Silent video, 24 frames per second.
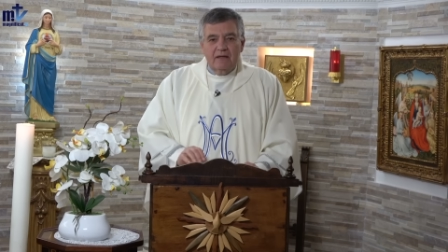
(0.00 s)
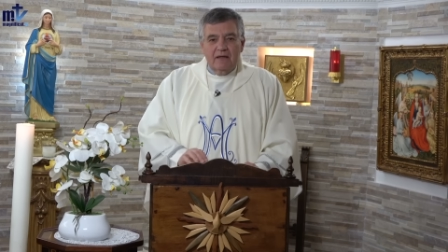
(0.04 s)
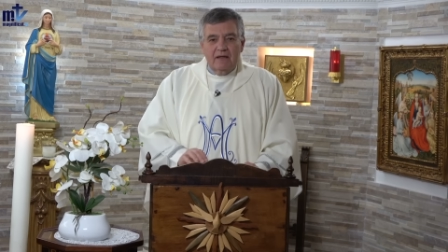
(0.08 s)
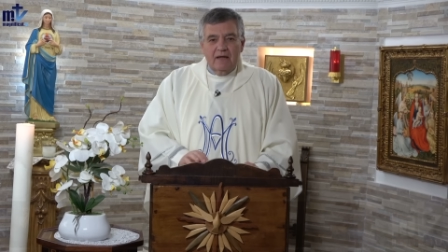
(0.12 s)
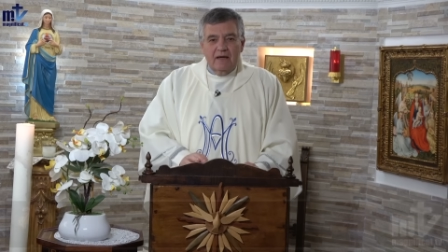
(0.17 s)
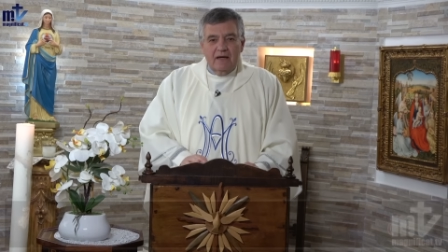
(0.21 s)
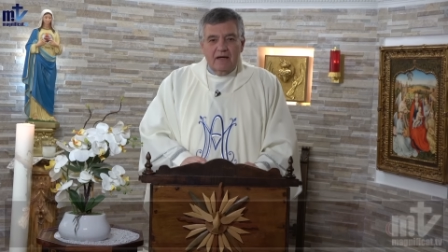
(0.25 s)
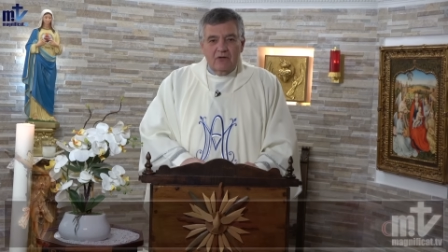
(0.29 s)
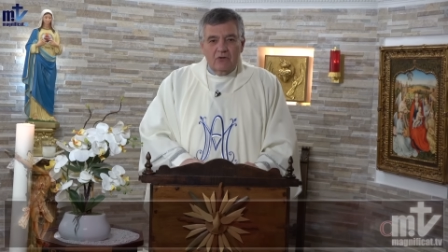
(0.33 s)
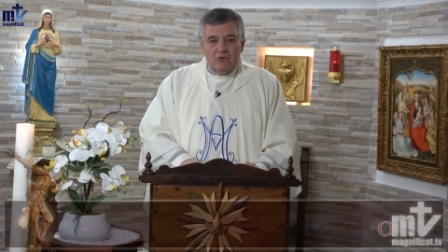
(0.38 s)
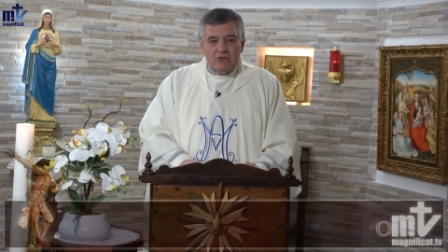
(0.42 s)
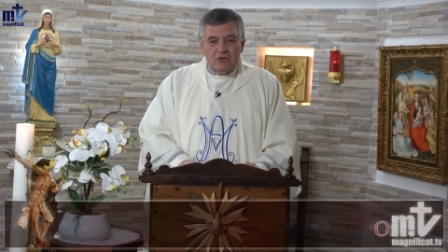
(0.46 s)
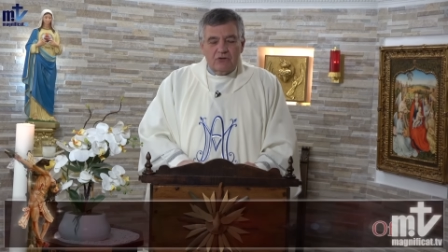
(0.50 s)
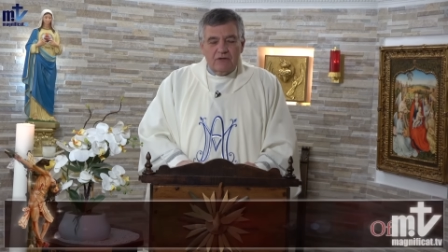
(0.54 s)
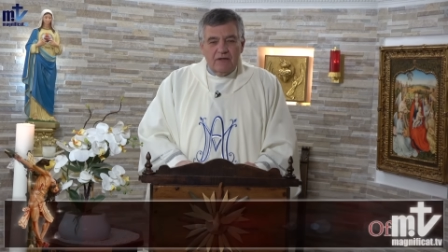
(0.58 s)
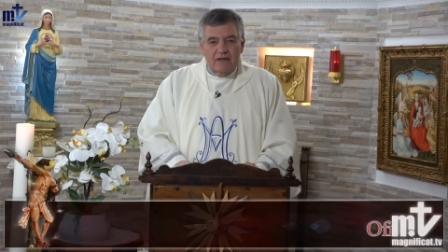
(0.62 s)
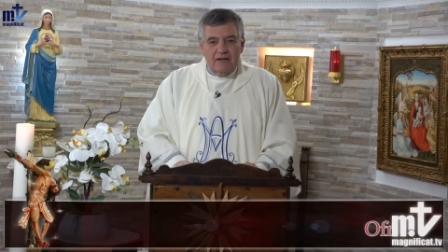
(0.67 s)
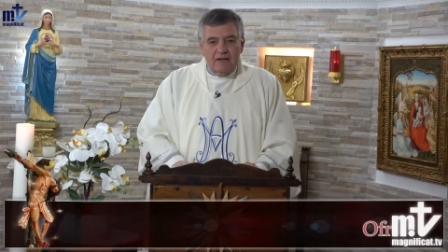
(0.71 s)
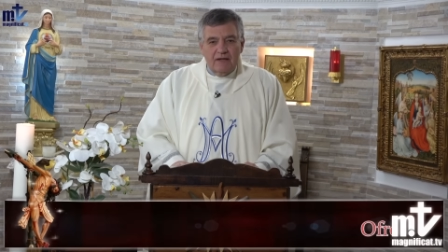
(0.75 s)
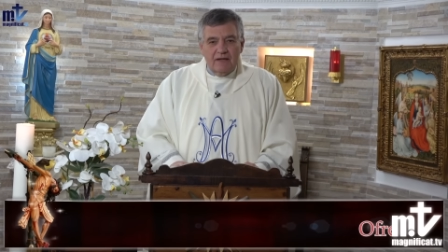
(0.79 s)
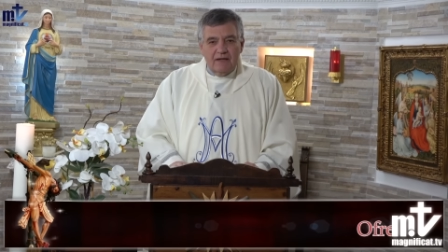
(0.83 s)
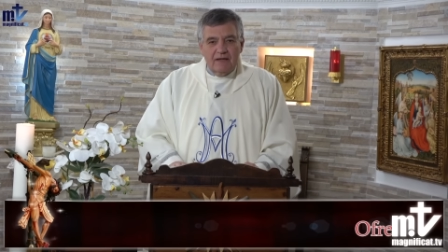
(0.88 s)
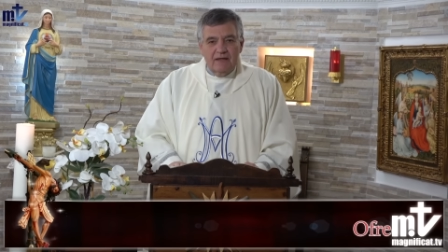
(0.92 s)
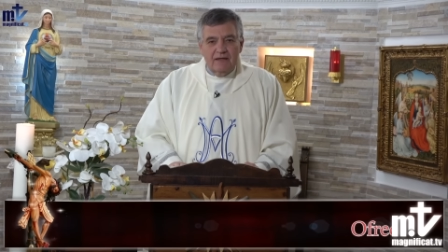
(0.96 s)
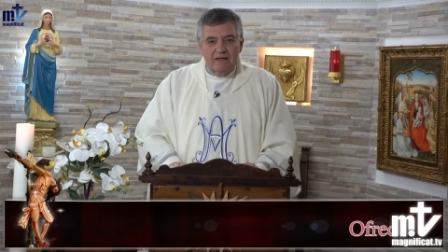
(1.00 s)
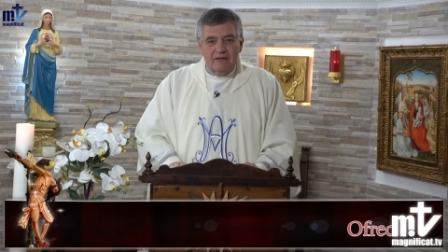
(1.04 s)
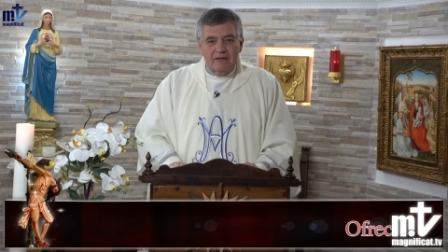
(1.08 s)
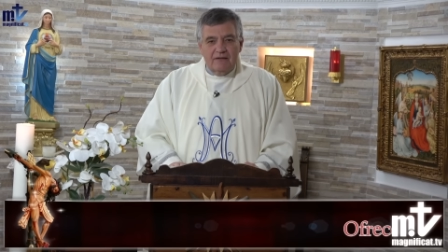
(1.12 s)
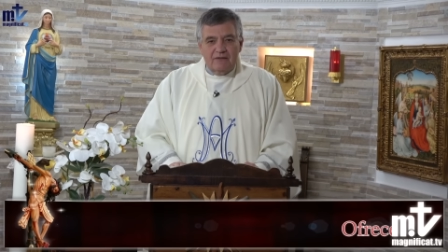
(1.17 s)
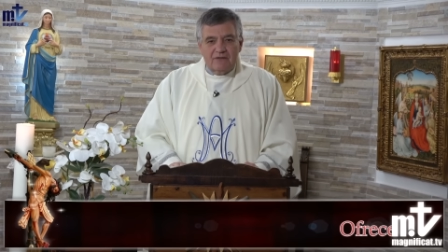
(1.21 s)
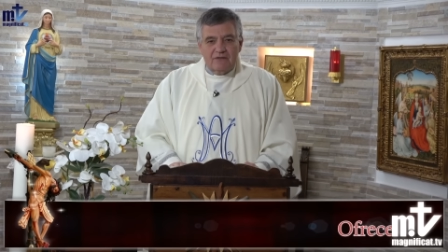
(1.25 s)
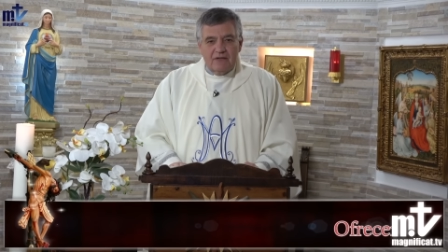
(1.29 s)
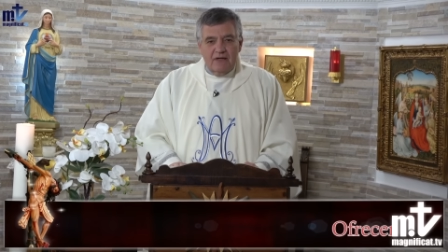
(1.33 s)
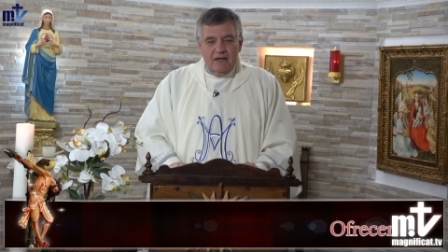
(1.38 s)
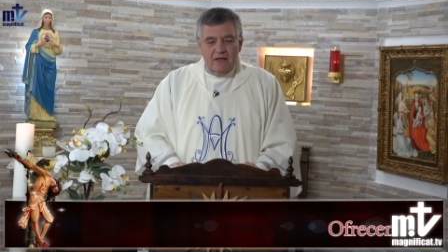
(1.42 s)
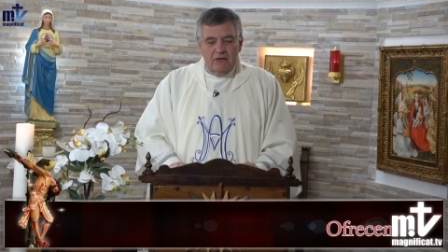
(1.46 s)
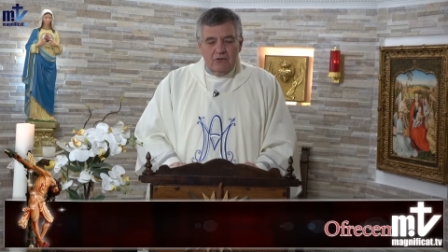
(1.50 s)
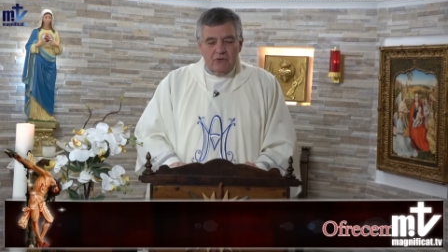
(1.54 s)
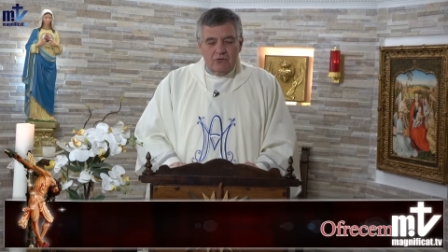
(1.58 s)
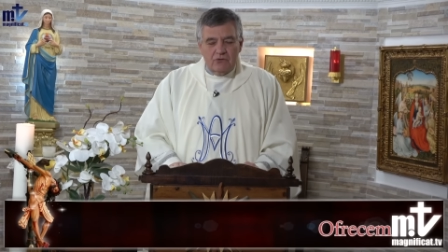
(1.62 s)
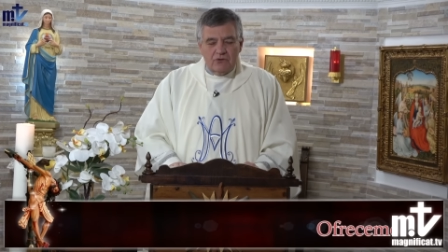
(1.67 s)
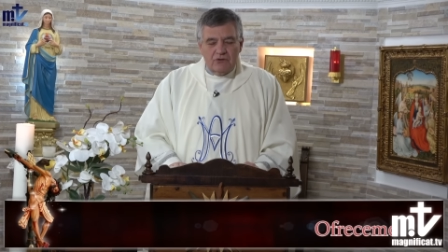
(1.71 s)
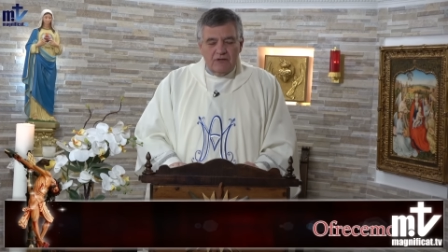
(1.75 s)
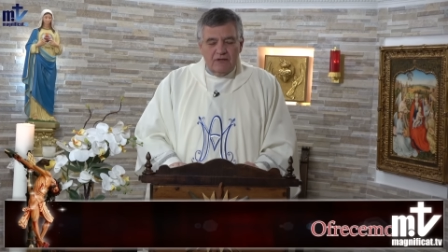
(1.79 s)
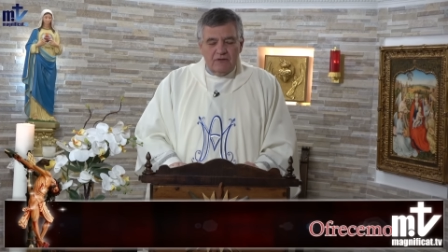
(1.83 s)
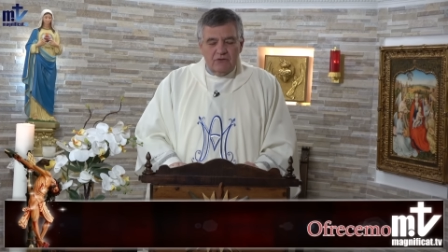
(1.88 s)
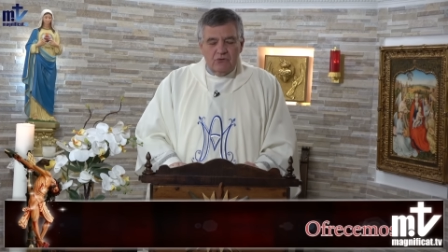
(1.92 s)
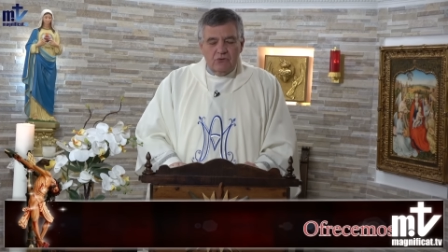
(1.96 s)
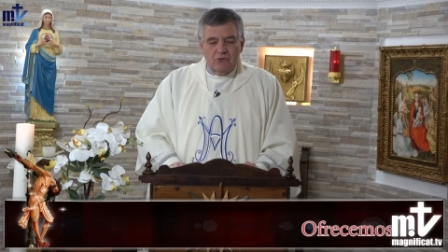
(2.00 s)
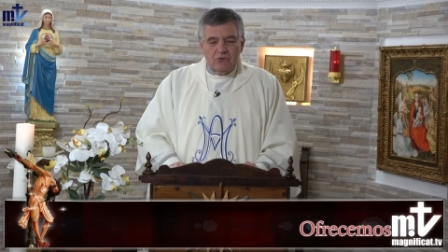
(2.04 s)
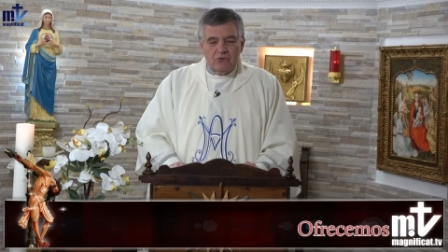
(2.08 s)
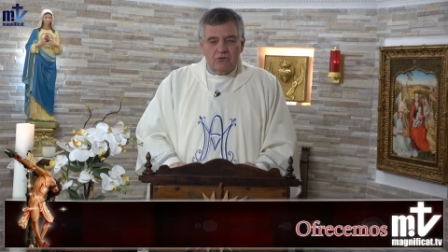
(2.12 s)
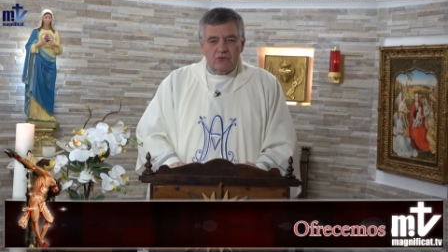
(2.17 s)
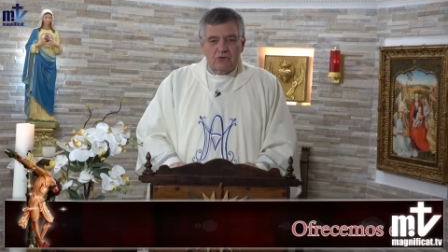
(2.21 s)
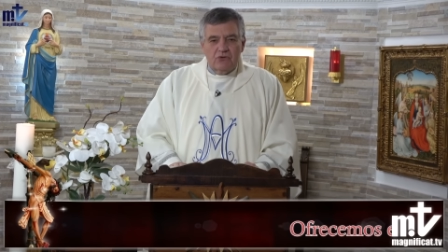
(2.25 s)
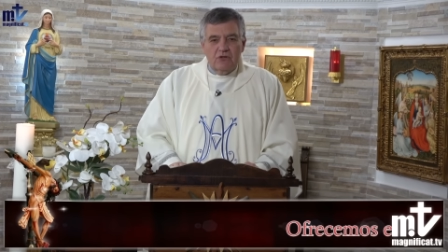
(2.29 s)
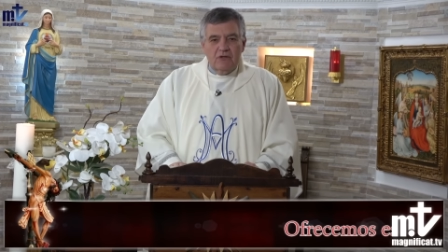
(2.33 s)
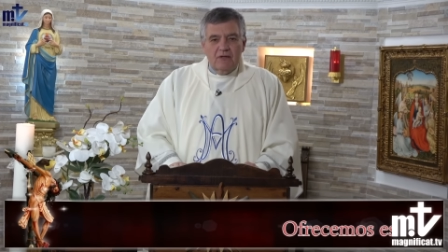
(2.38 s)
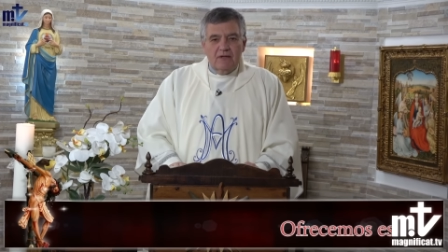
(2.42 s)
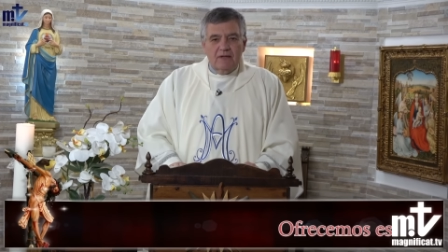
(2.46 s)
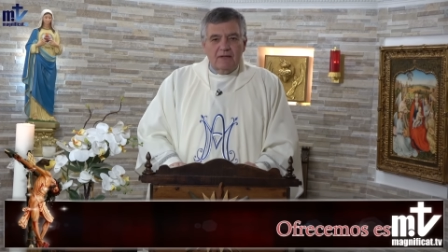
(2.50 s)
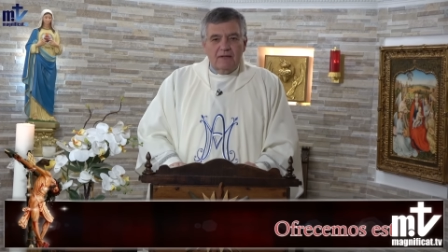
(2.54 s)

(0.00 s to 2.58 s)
a los ángeles y a los santos,